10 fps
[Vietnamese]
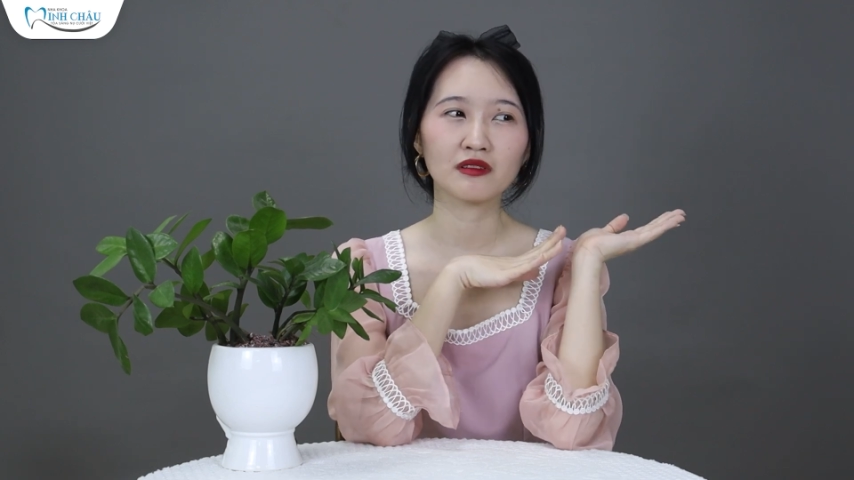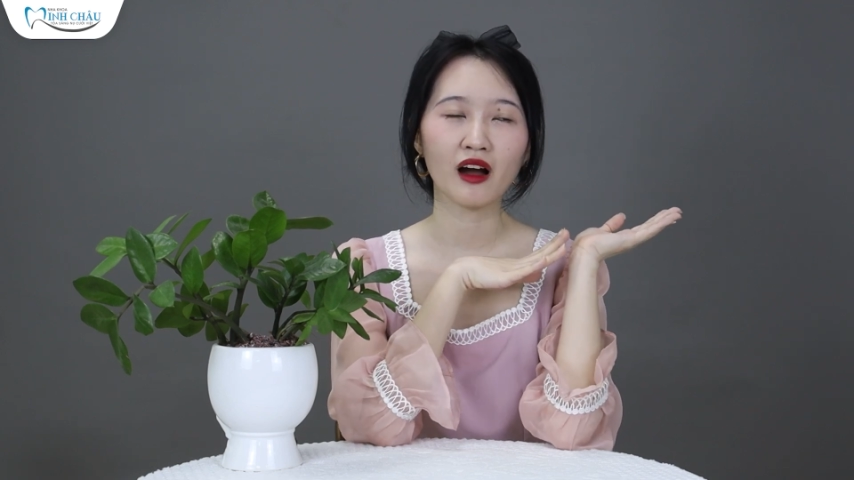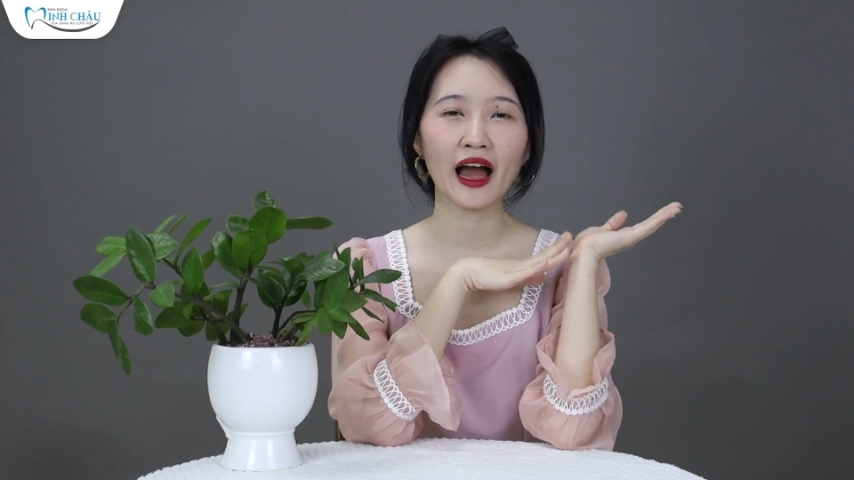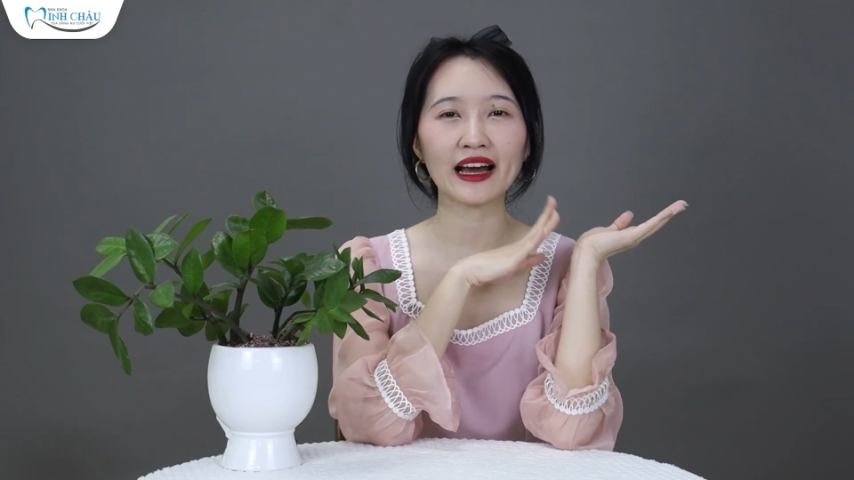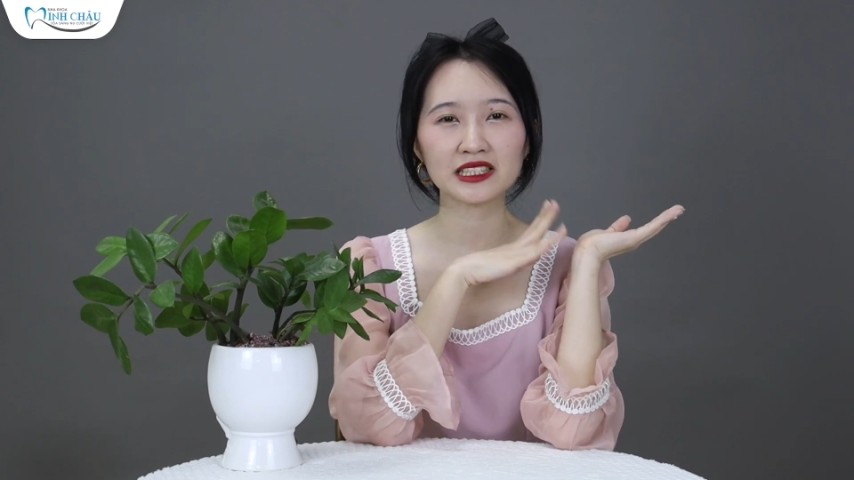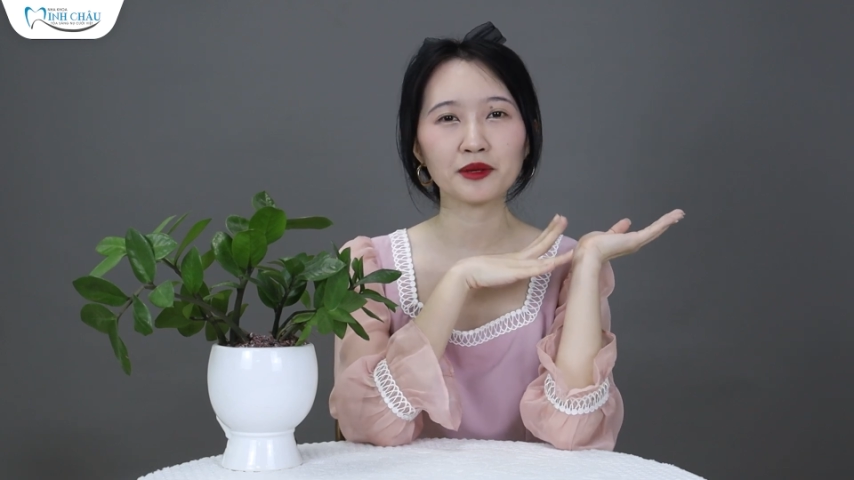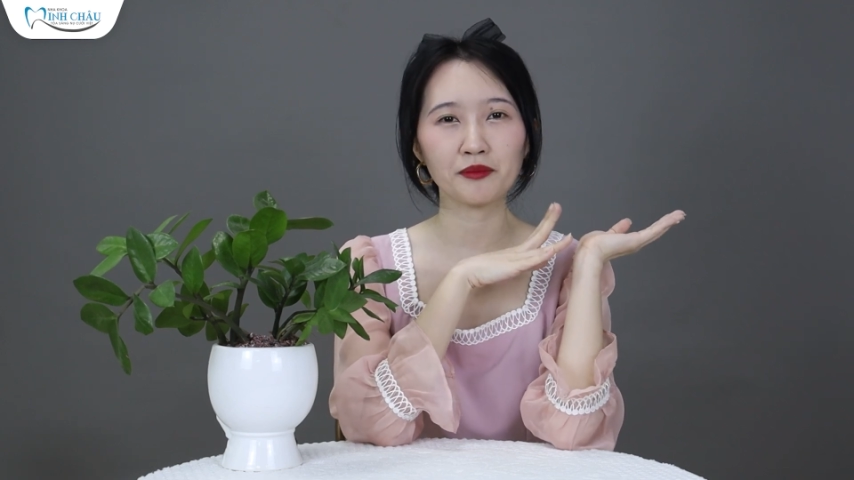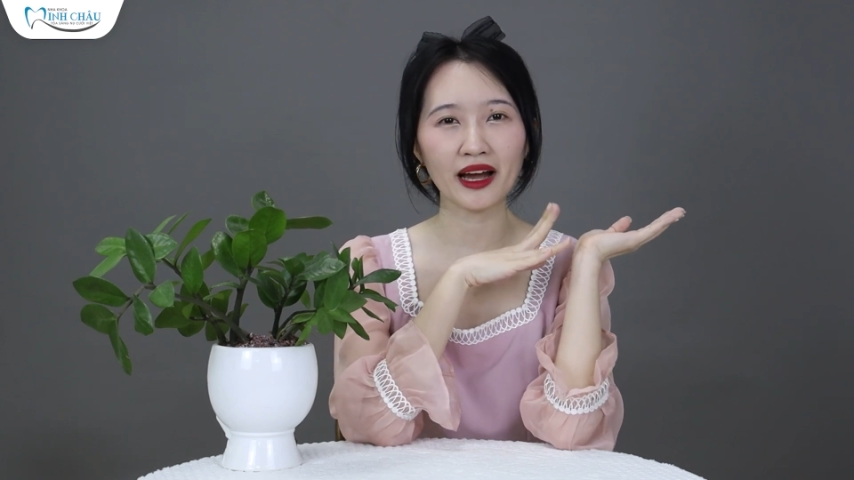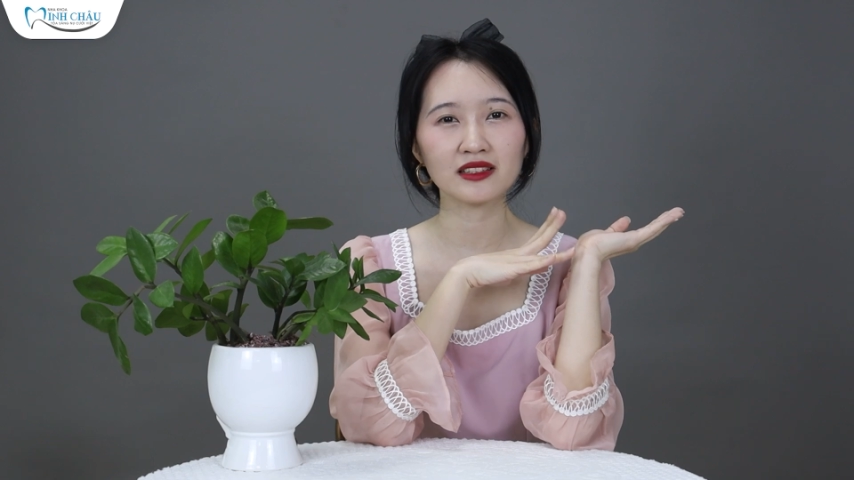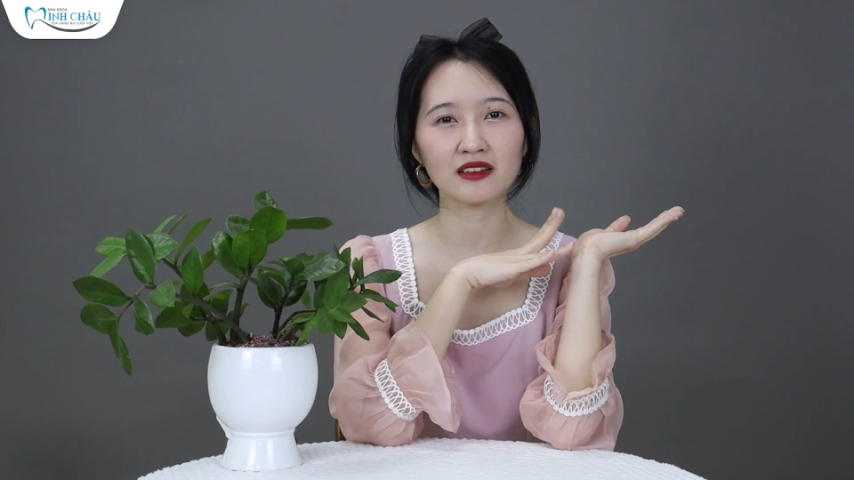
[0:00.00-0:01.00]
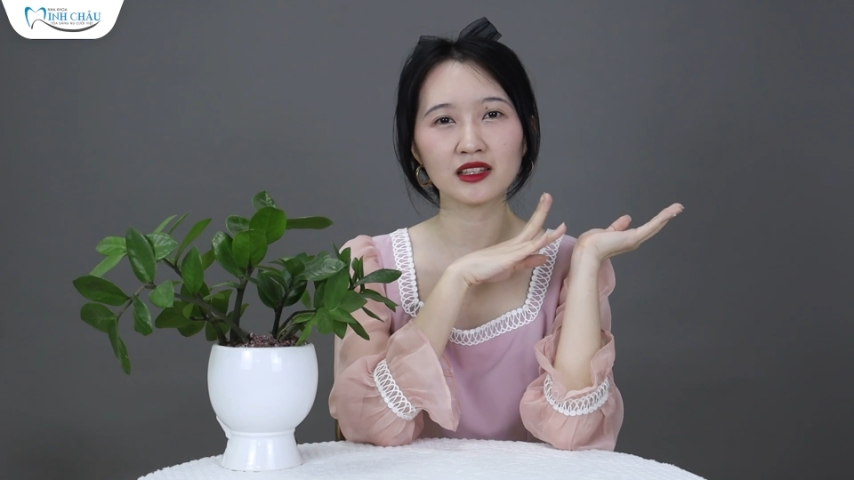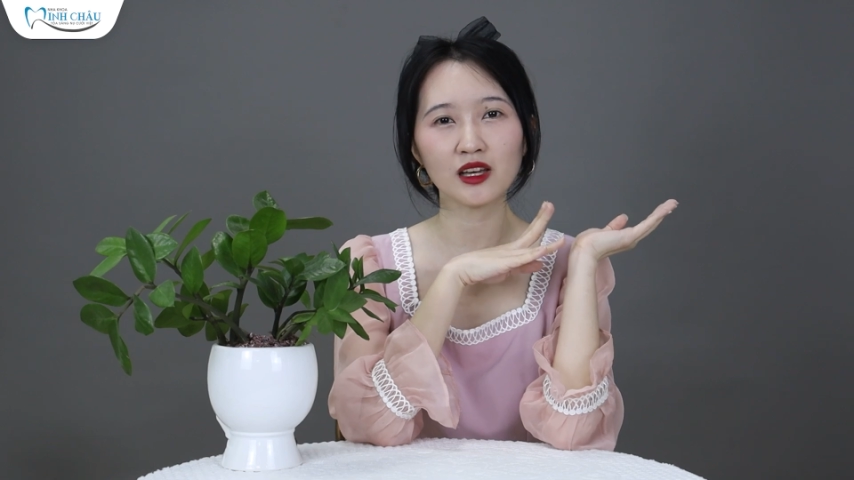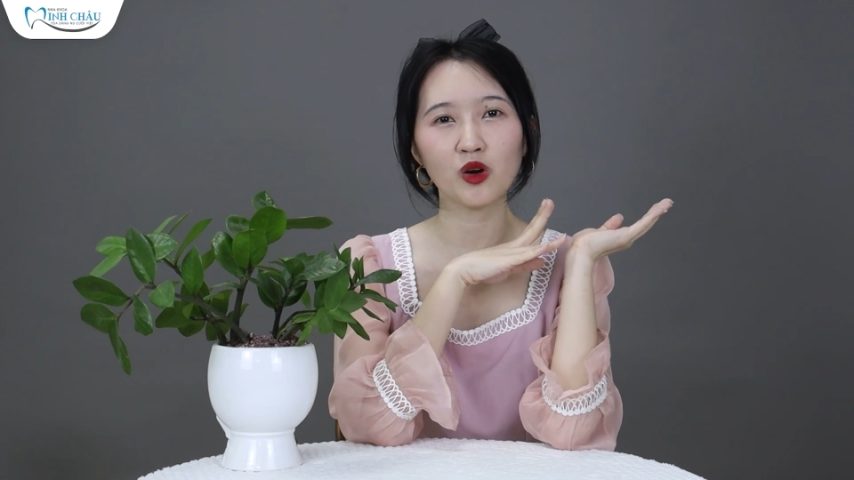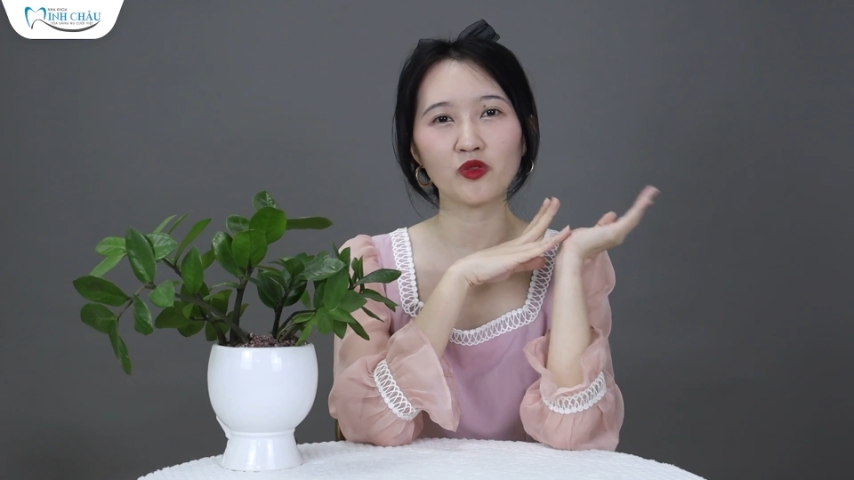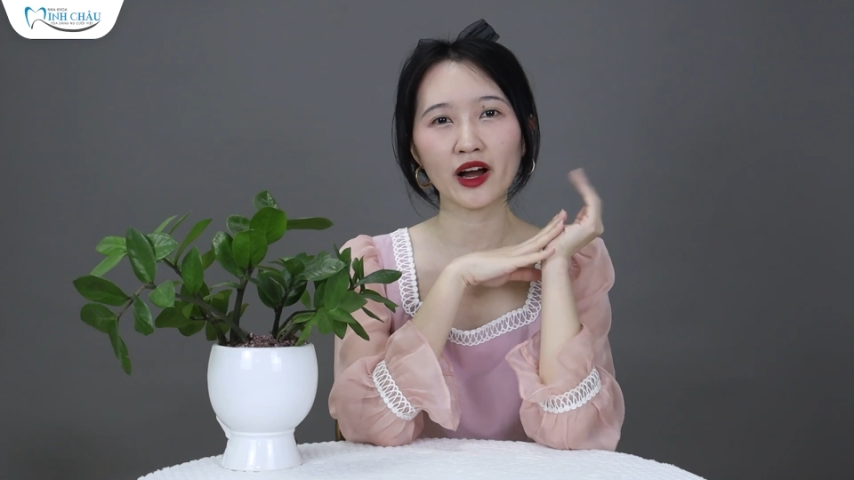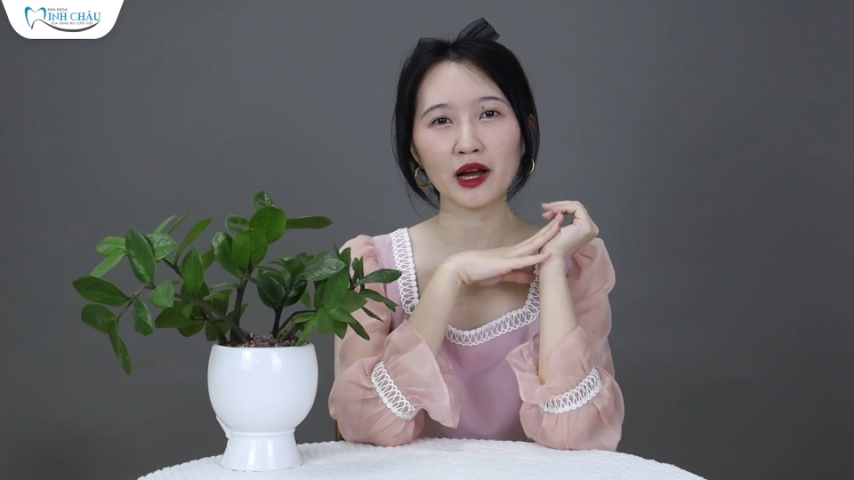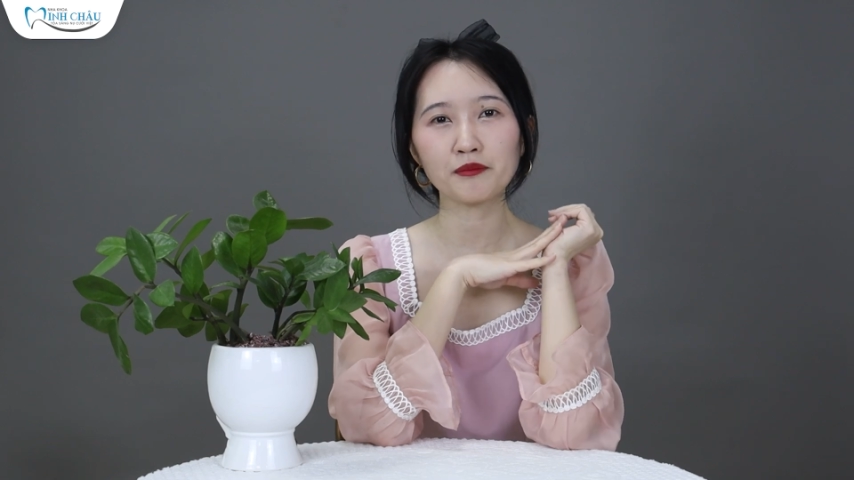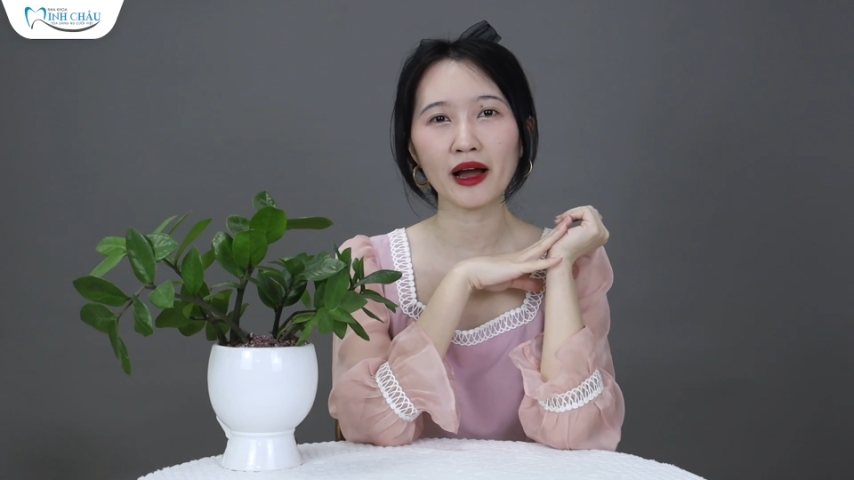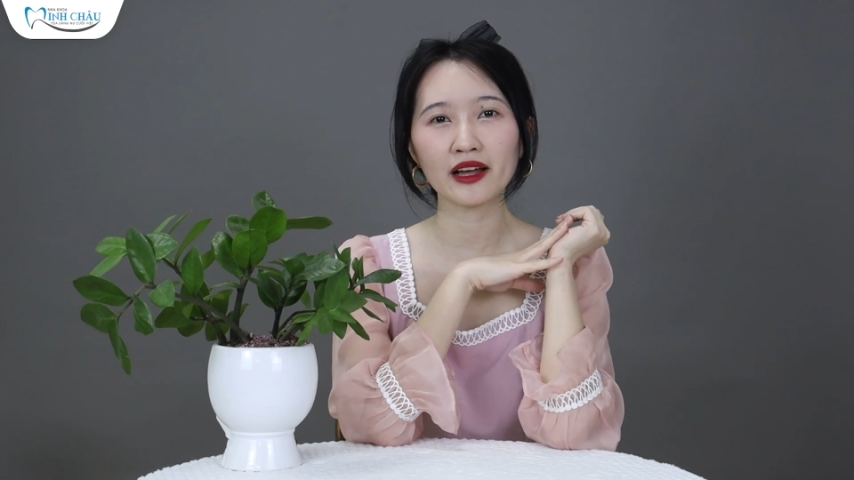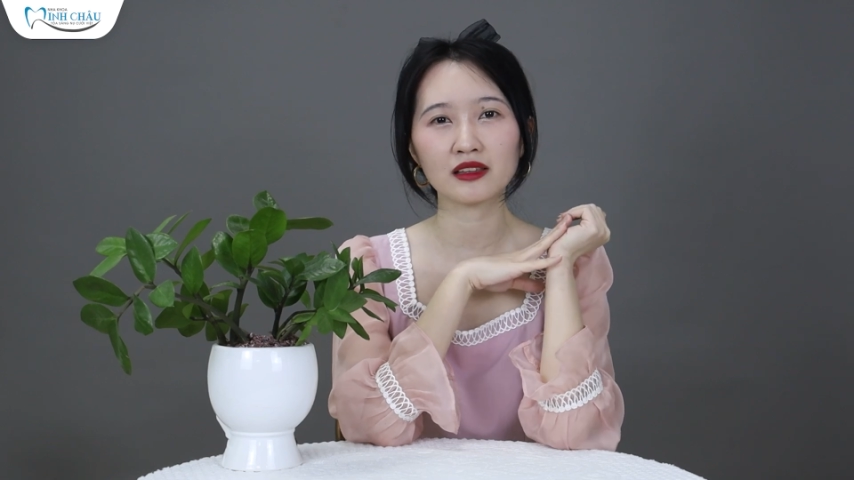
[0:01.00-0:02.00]
giữa hai smile giới thiệu và
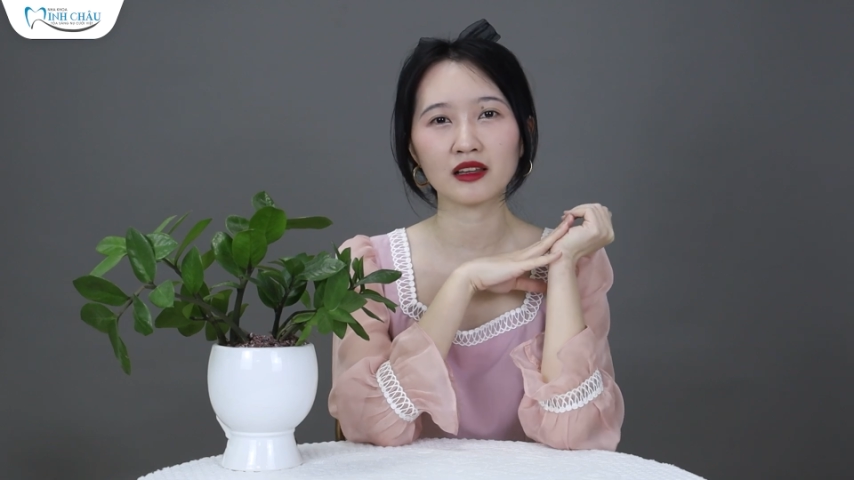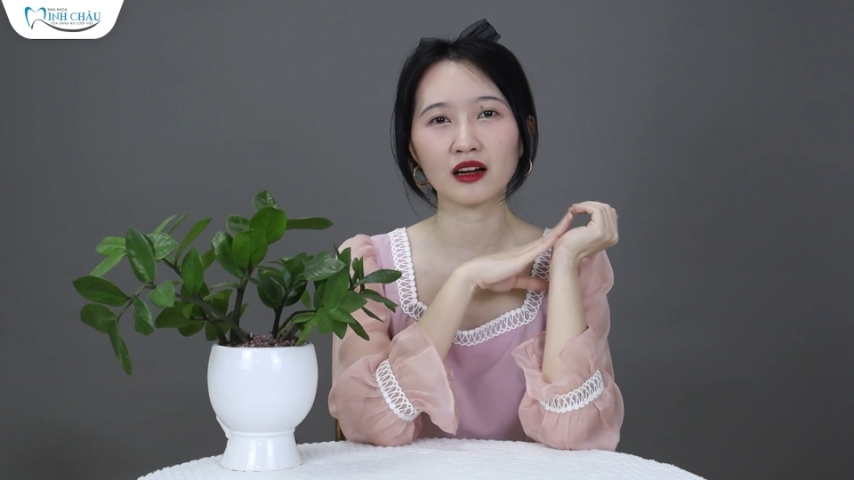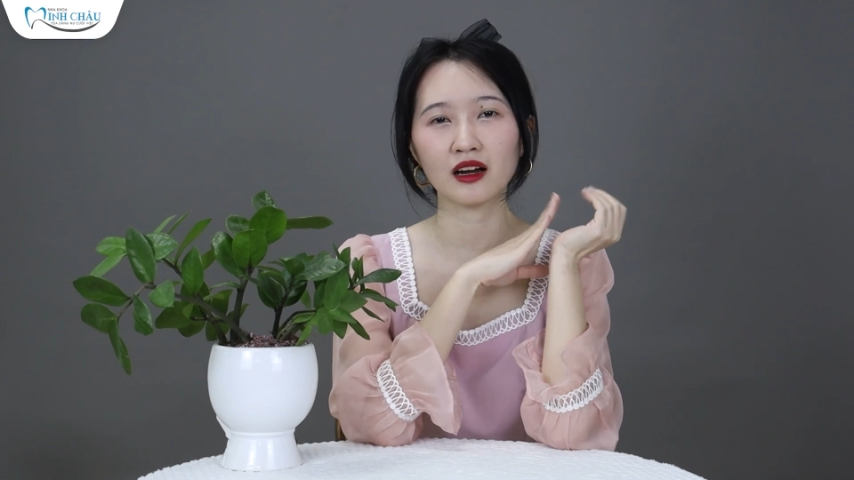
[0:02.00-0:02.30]
các bạn